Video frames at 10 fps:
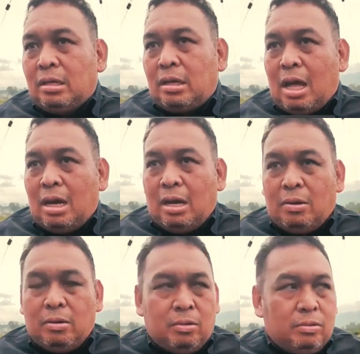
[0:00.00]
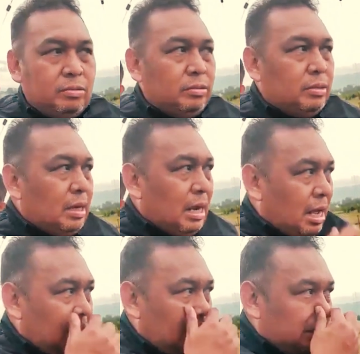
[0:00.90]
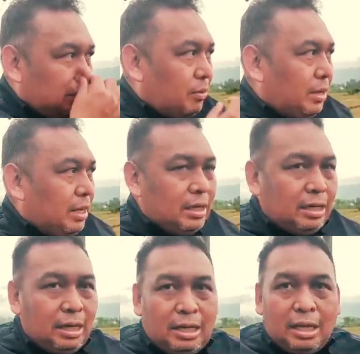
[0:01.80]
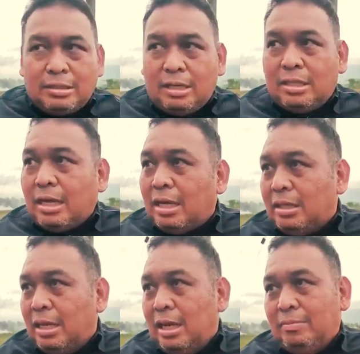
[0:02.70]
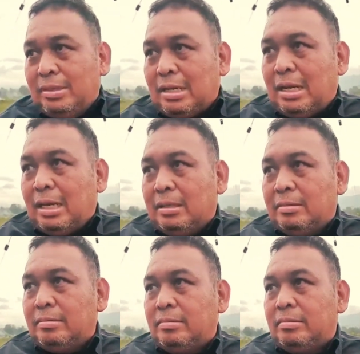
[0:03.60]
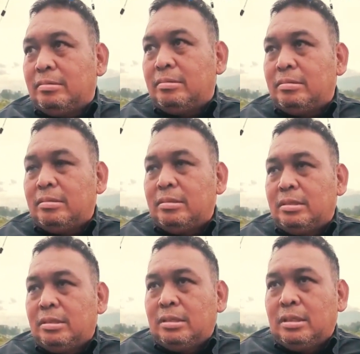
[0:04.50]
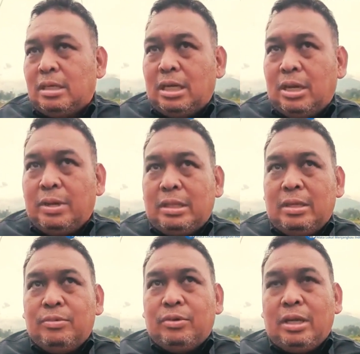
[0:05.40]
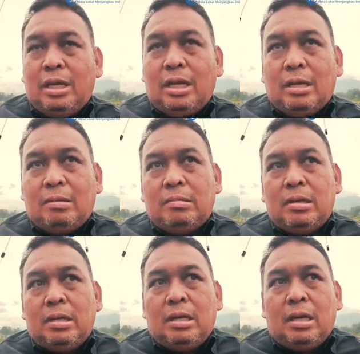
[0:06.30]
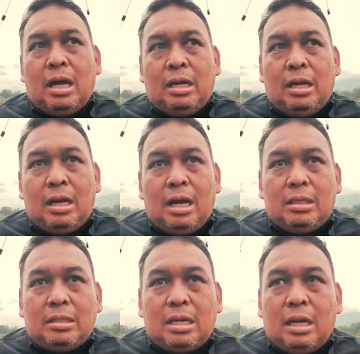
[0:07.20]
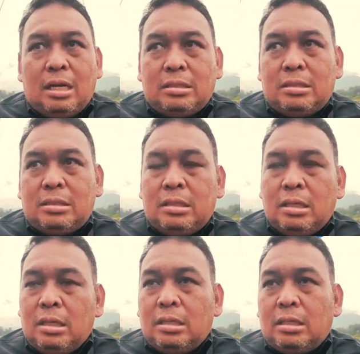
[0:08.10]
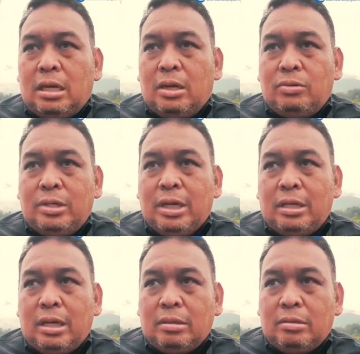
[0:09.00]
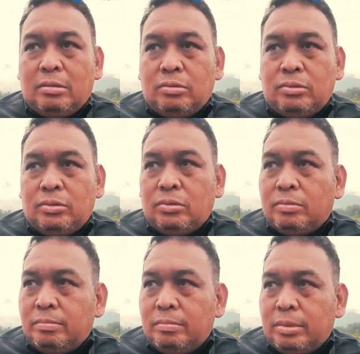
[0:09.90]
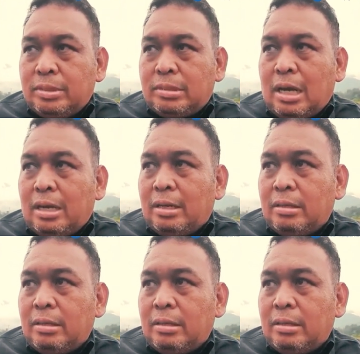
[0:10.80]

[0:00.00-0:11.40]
Kalau lahan-lahan sawah yang irigasi kita kan tidak ada masalah. Nah, Jawa Timur ini kan adalah tadas tada hujan yang cukup besar